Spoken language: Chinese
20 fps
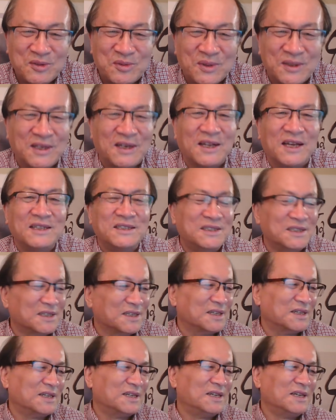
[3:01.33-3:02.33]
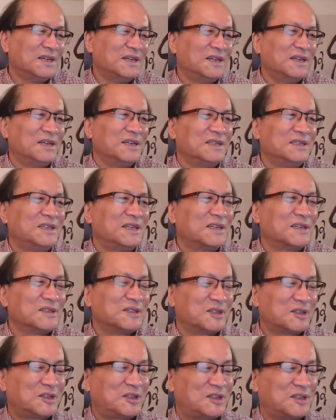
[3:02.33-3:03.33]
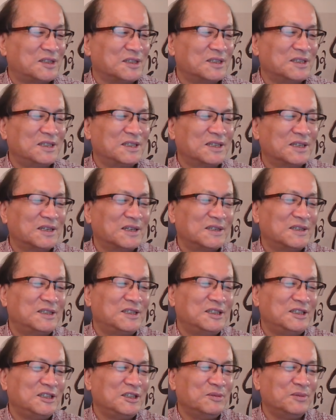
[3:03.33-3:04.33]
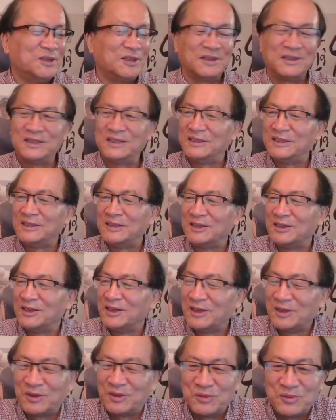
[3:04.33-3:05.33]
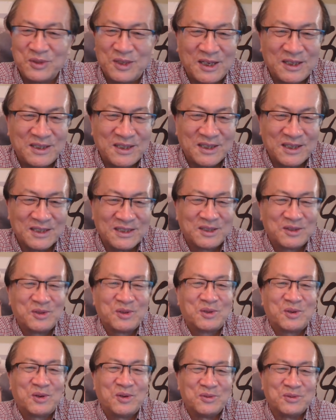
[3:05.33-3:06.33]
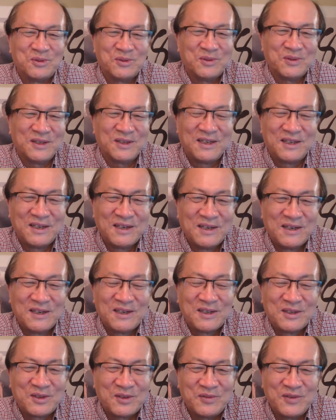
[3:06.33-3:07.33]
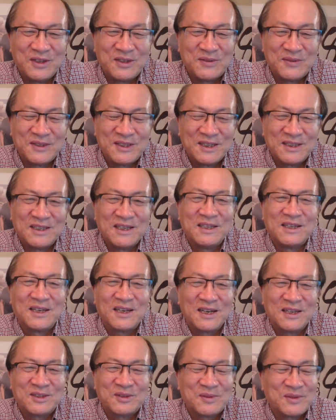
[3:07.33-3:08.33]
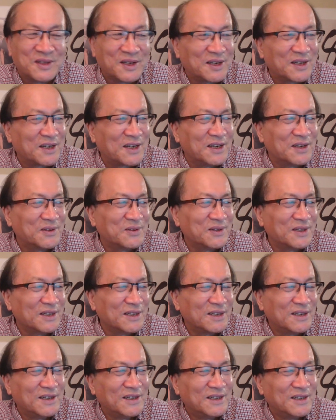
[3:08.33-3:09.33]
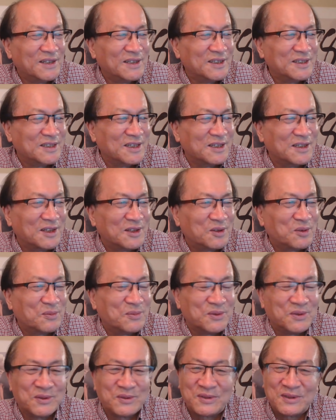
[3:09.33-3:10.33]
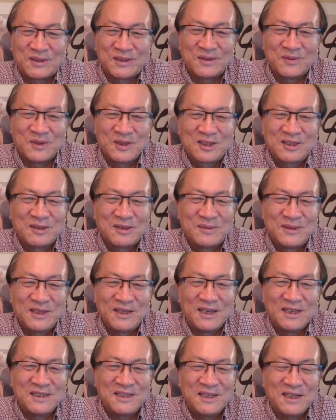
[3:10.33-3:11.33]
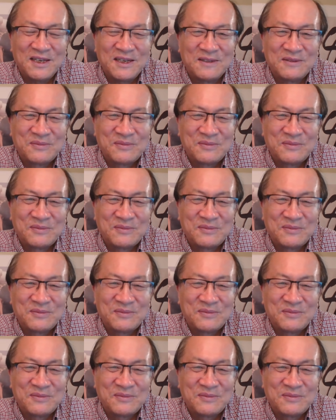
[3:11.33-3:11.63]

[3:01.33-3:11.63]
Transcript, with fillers: 准的拦截。这个是使这个习近平及其独裁者是最恐惧的。说为什么现在你看中海开会，现在动不动就是视频连线，